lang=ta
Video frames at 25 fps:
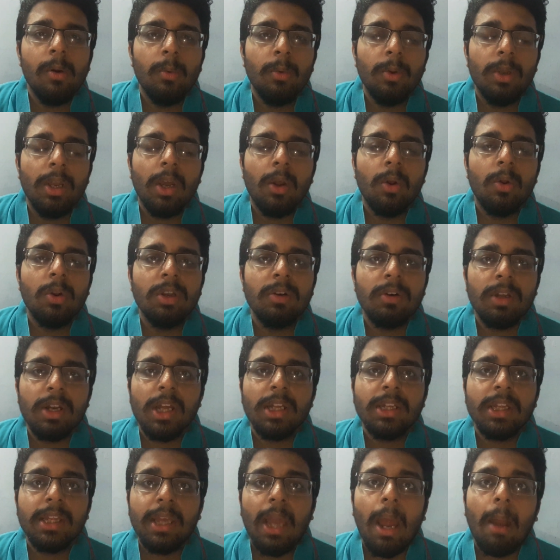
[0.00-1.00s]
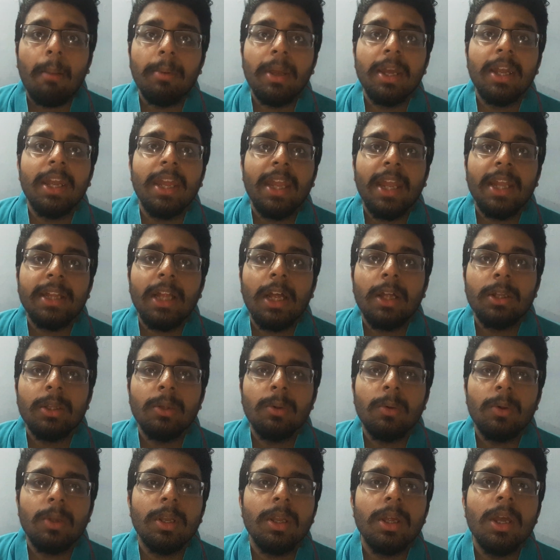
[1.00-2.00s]
உள்ளே கொண்டு வராதிங்க அப்படின்னு நீங்கள் ஏதாவது
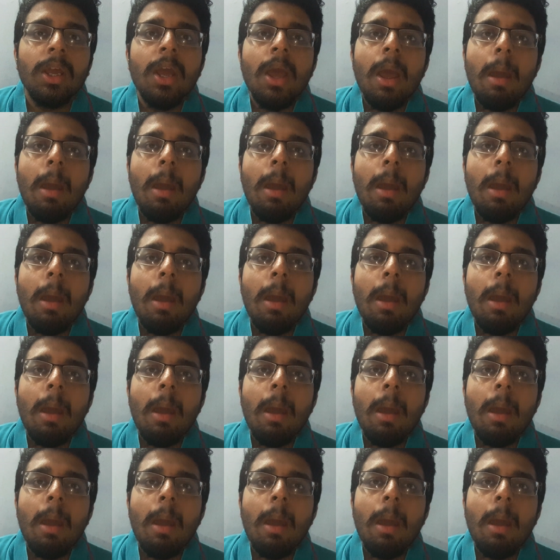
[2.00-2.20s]
ஒரு